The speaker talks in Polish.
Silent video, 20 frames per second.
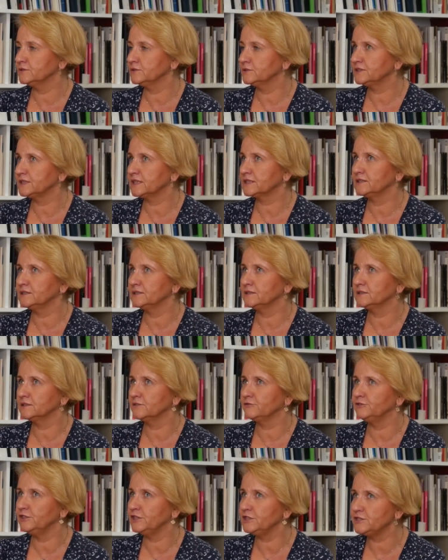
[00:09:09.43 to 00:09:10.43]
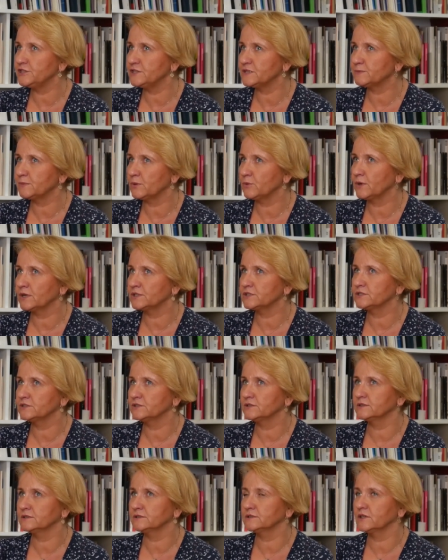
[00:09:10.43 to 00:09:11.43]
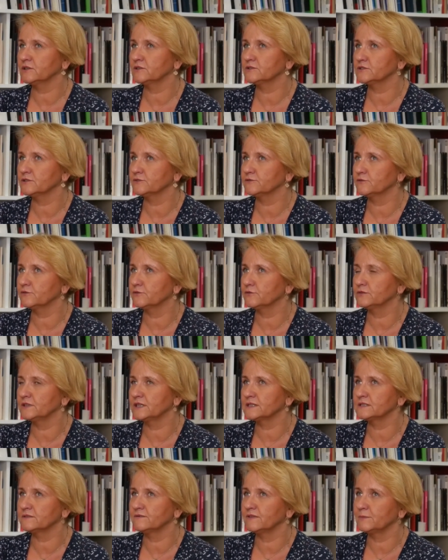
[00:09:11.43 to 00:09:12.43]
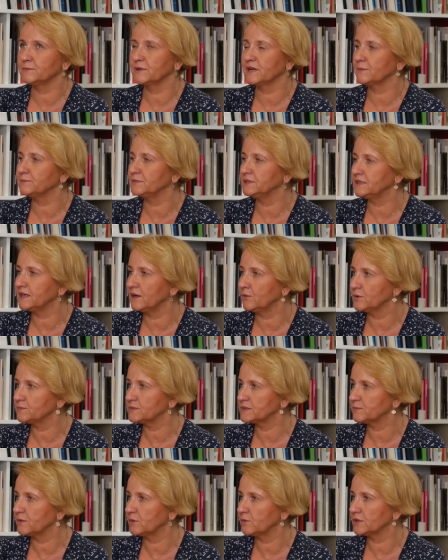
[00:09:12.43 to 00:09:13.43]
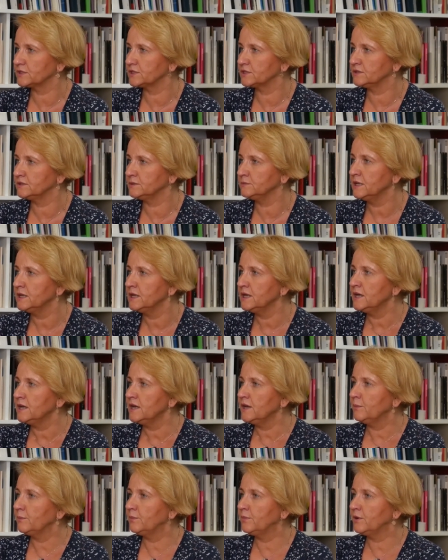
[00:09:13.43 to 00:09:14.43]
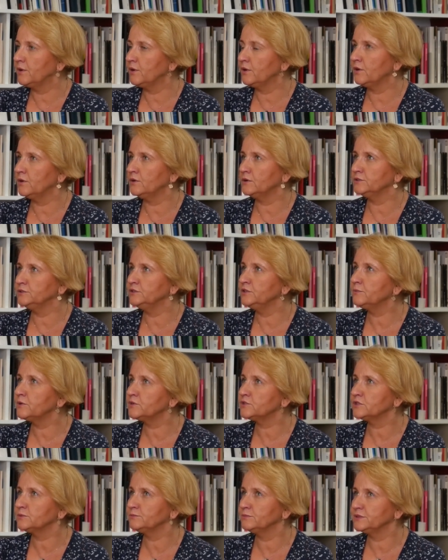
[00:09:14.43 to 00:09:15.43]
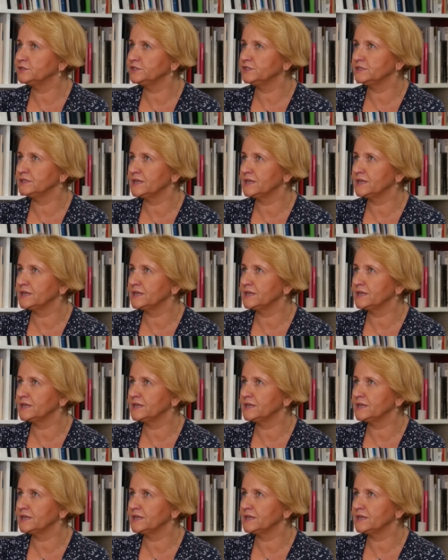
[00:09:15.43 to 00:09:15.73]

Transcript: y, takich więzi społecznych, tego co nazywamy kapitałem społecznym, bo nie może być